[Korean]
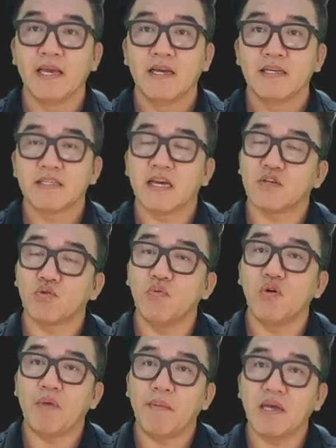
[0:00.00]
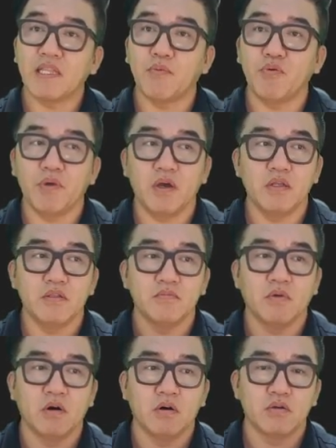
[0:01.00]
제가 종목을 매매하다 보면
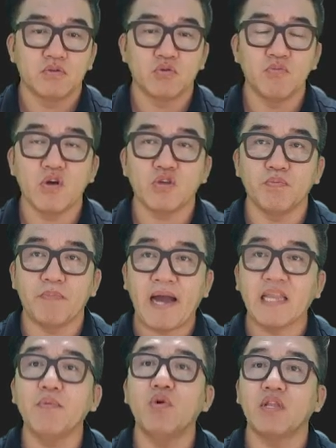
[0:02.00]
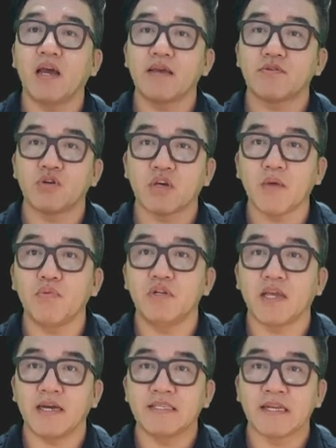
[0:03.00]
뭐 종목이 좀 많이 볼 때가 있고 적게 볼
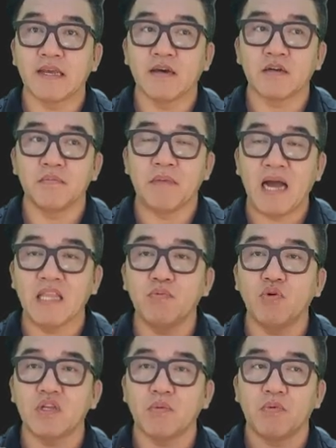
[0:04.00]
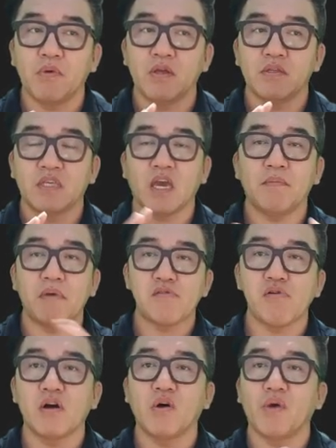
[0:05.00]
때가 있잖아요. 그럼 많이 볼 때 보면 제가
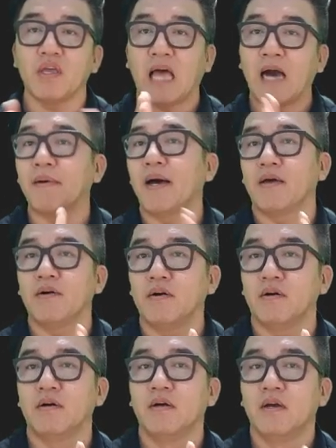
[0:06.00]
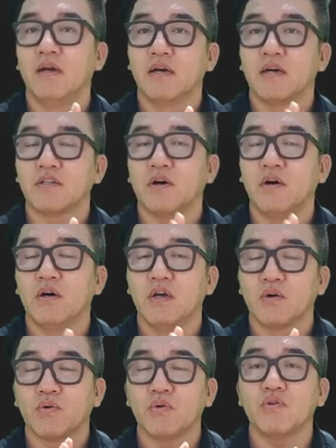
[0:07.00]
매수한 거 왜 남아요. 그래서
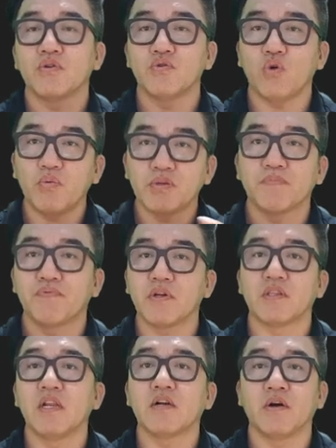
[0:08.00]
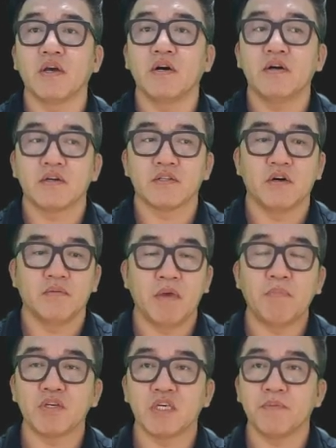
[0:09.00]
그런 것들을 조금씩 풀어드릴 거예요. 그래서
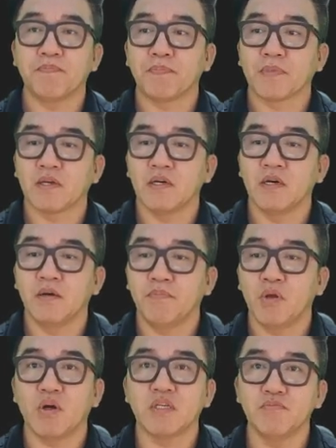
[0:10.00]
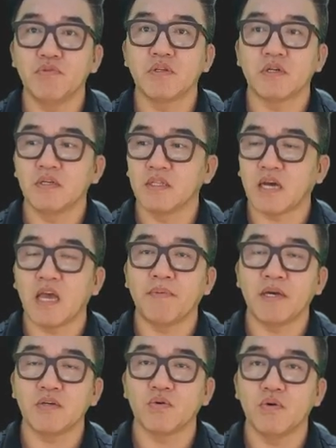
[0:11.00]
멤버십 그 필요하신 분들은
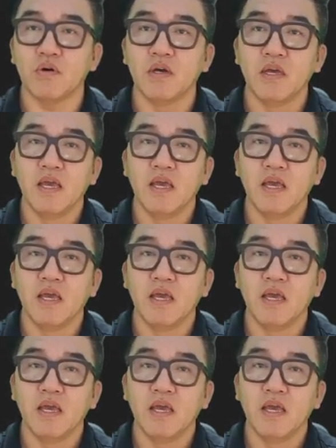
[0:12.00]
가입하시고